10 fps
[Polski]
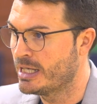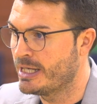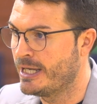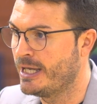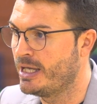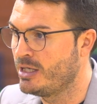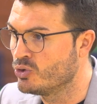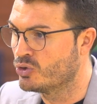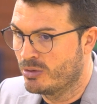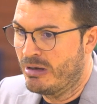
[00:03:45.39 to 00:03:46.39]
E, I
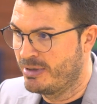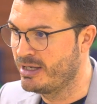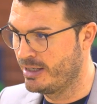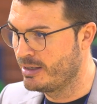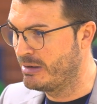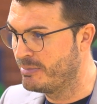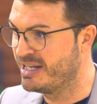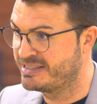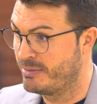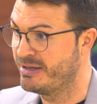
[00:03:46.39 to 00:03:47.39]
jutro mamy, mamy
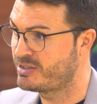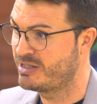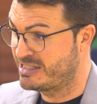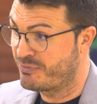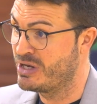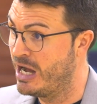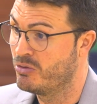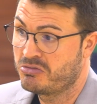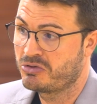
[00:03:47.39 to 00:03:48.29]
nasa mecz, nasa finał.